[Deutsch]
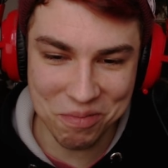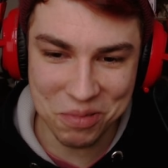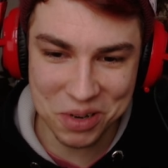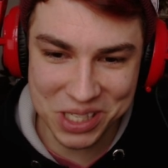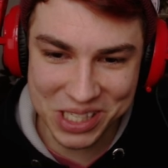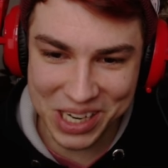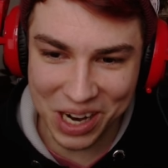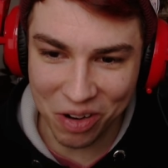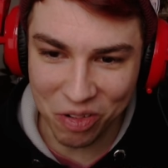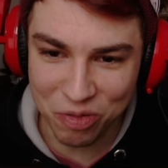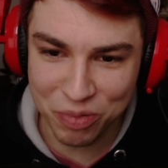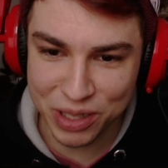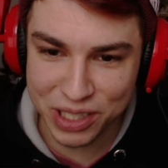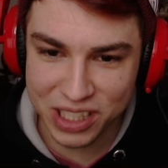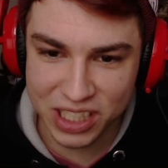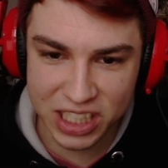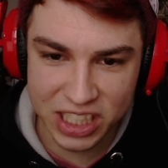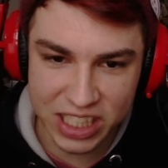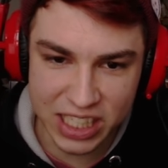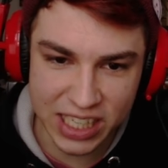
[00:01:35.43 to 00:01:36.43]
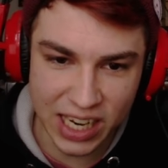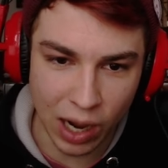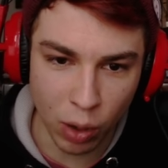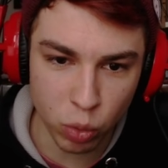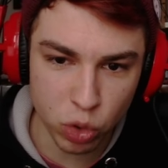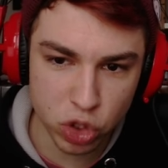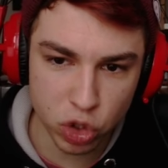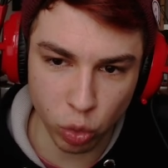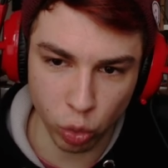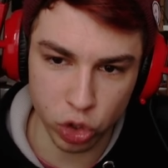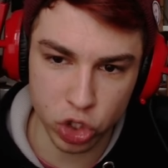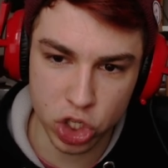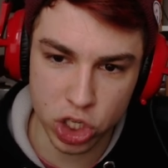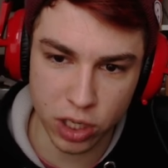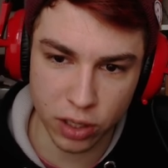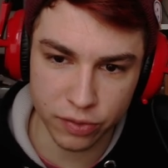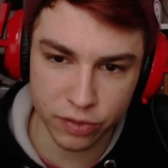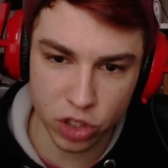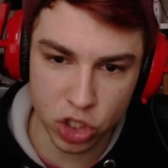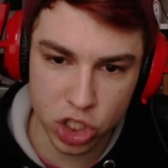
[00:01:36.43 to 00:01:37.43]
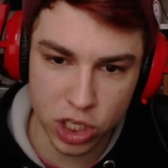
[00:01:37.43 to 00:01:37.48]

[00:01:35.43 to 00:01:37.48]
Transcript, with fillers: Muss ich aufpassen, dass ich nicht ausrutsche hier auf der